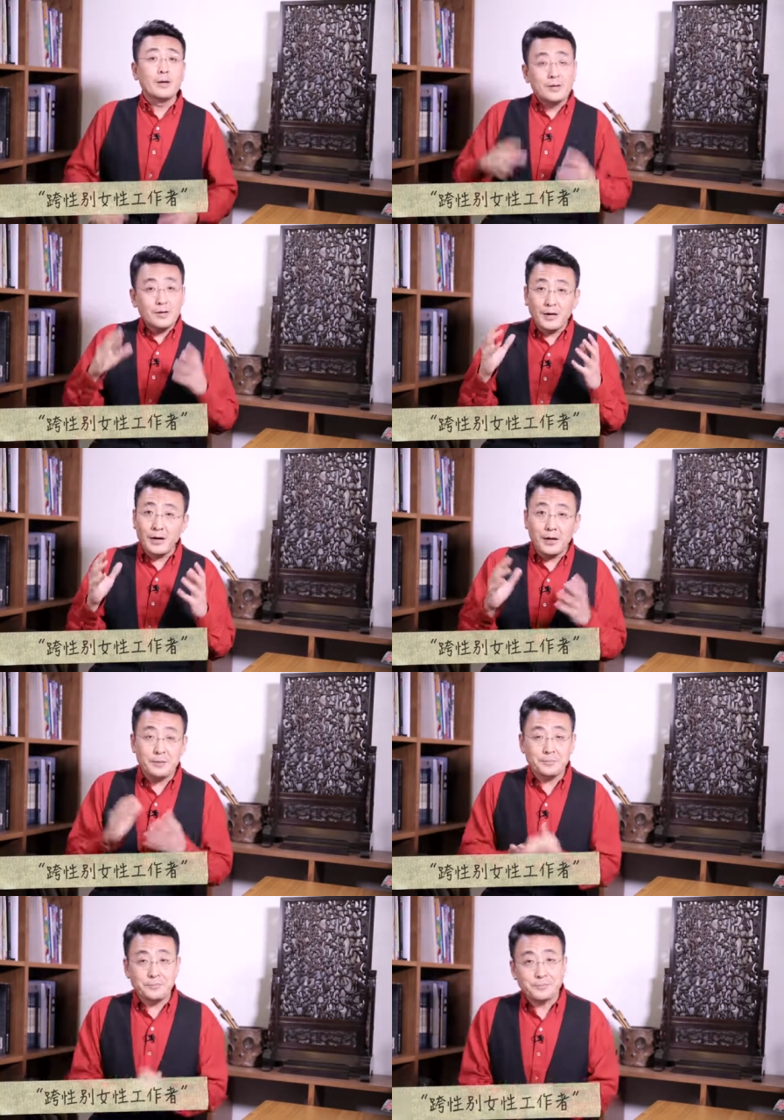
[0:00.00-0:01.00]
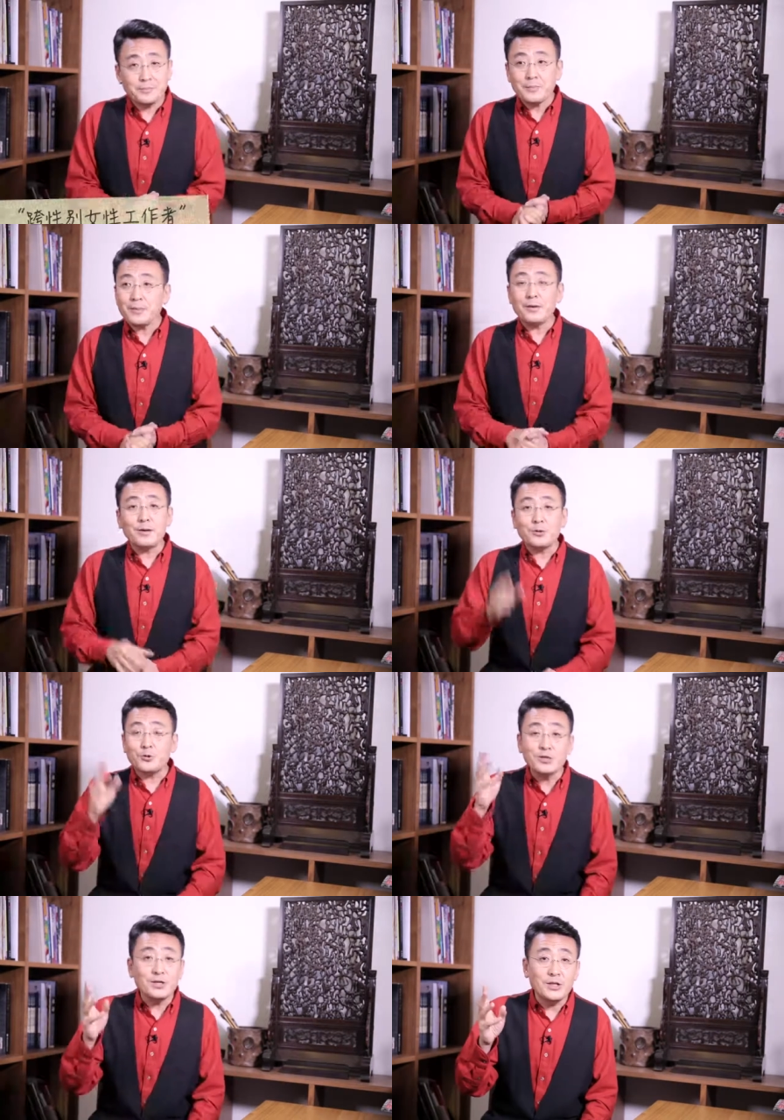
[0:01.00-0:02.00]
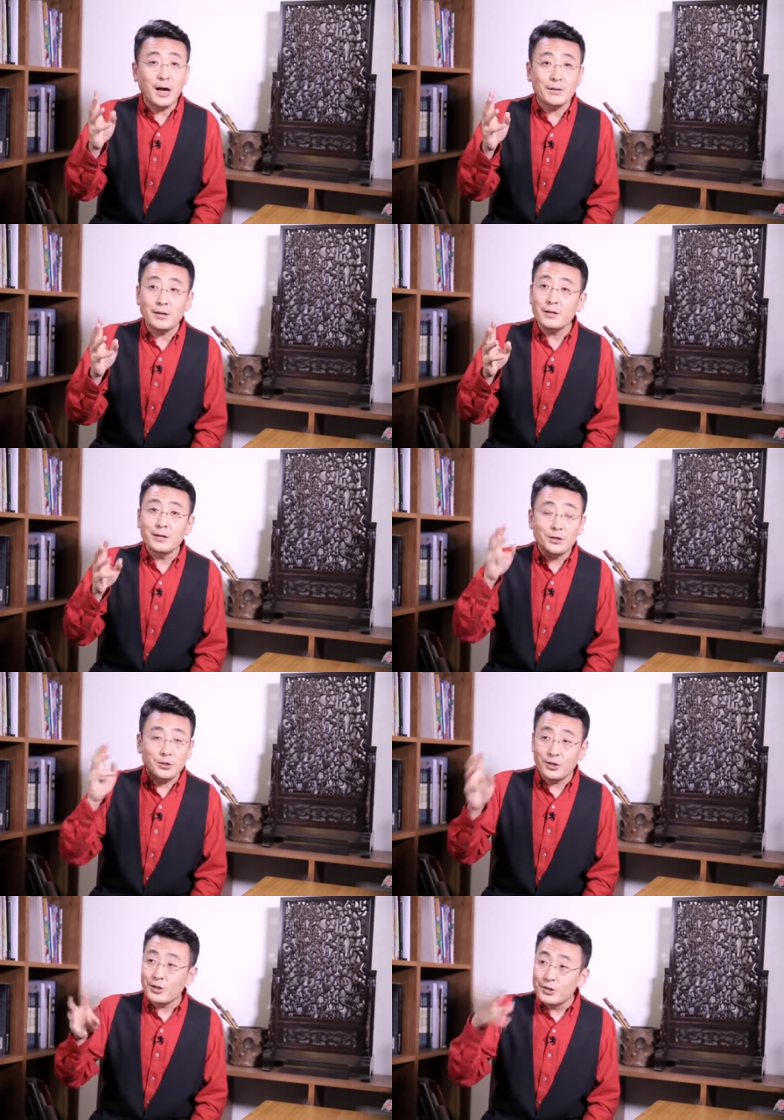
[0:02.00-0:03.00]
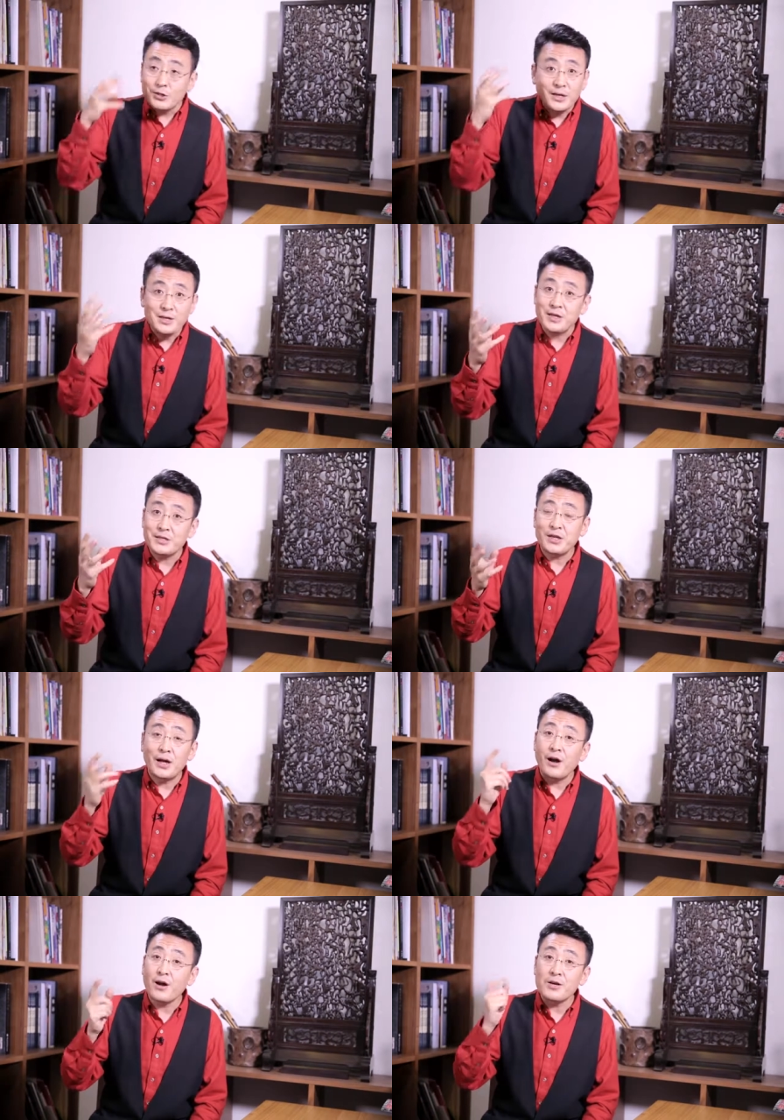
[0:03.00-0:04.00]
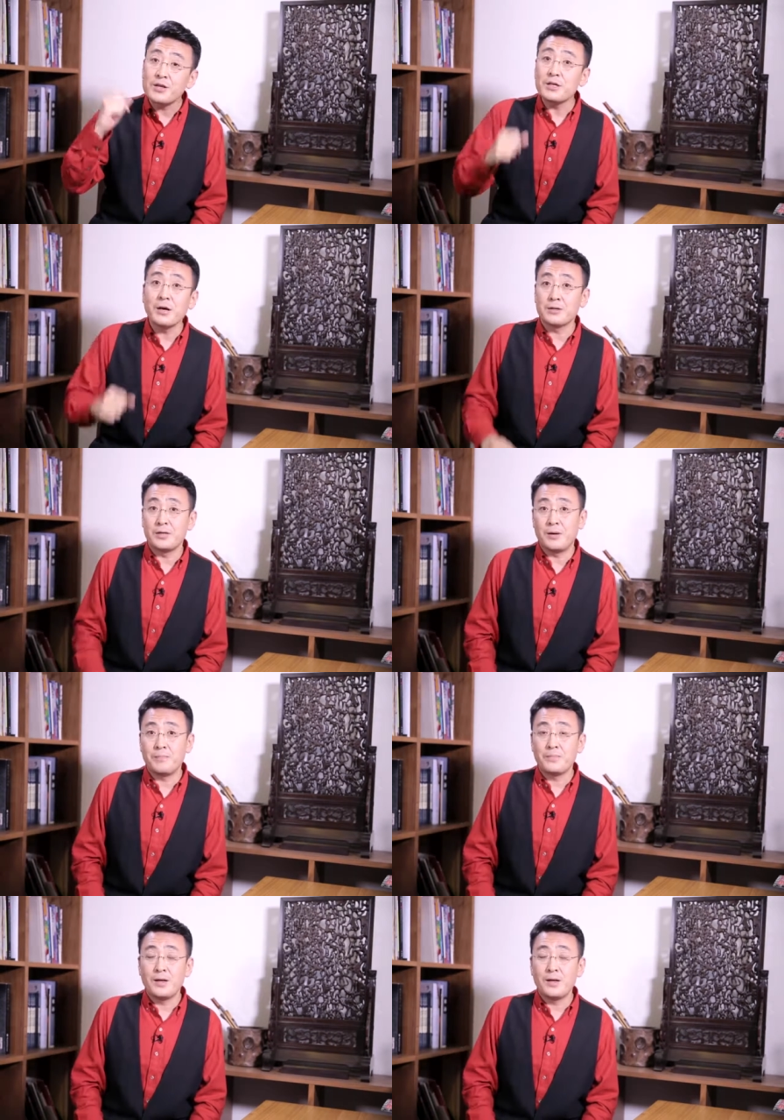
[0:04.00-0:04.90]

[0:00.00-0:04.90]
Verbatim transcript: 你看啊，孙静雅呢是三年前，二零一二年，